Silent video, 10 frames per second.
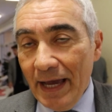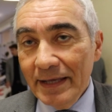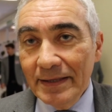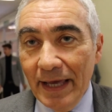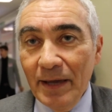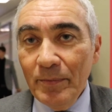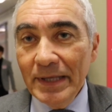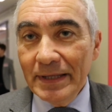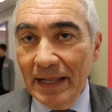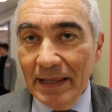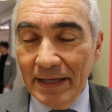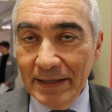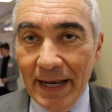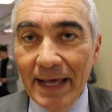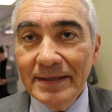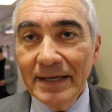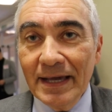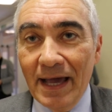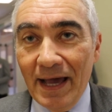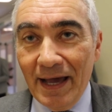ai temi del,
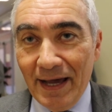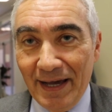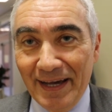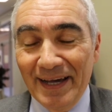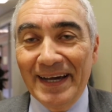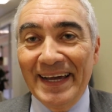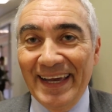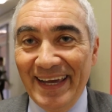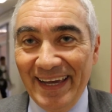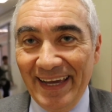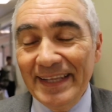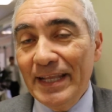dell'etica eh,